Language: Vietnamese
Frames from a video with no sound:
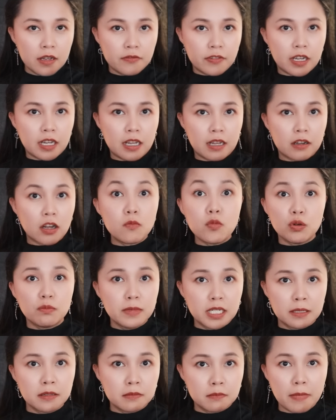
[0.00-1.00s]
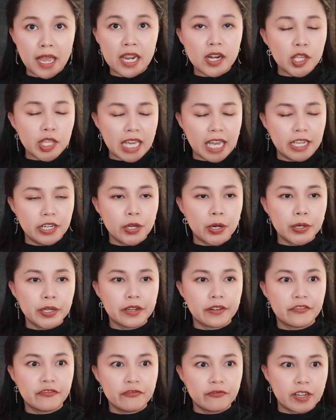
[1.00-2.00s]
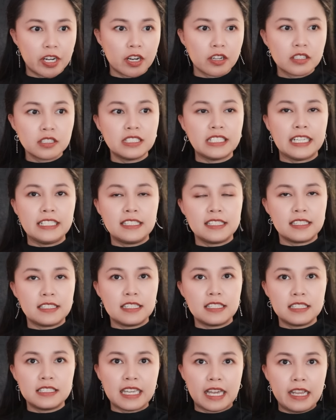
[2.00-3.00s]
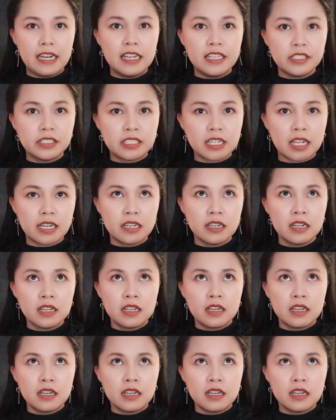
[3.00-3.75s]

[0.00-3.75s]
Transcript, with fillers: và có một mình bé đó chạy thôi và nó cứ chạy chạy chạy, lên trên